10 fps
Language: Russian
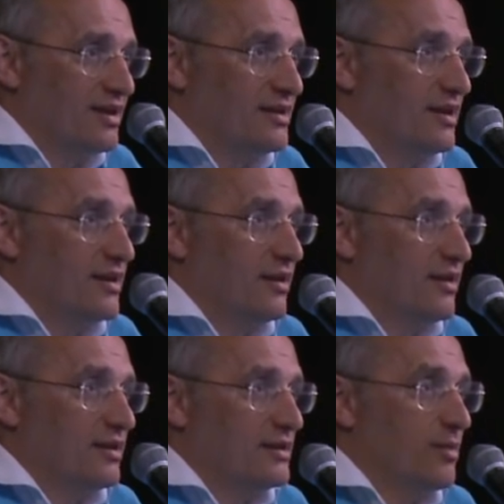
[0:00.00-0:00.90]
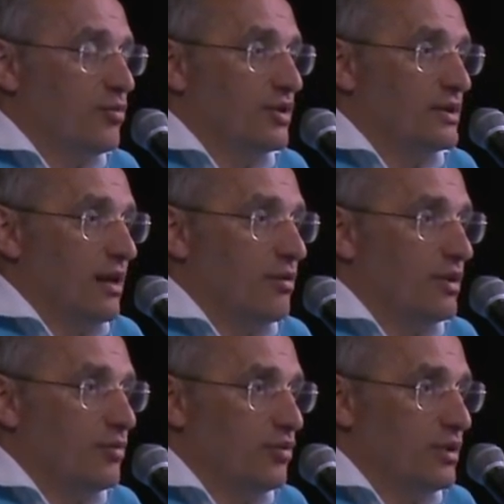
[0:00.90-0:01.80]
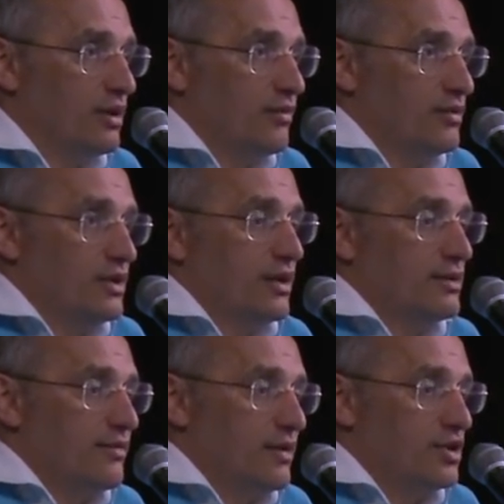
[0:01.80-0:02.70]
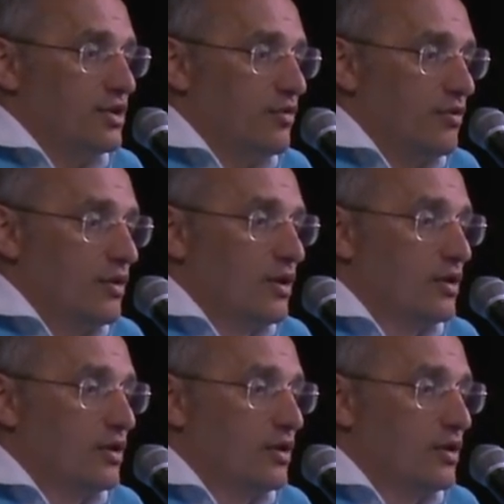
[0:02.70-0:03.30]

если с обоих сторон не будет этого усилия совершено,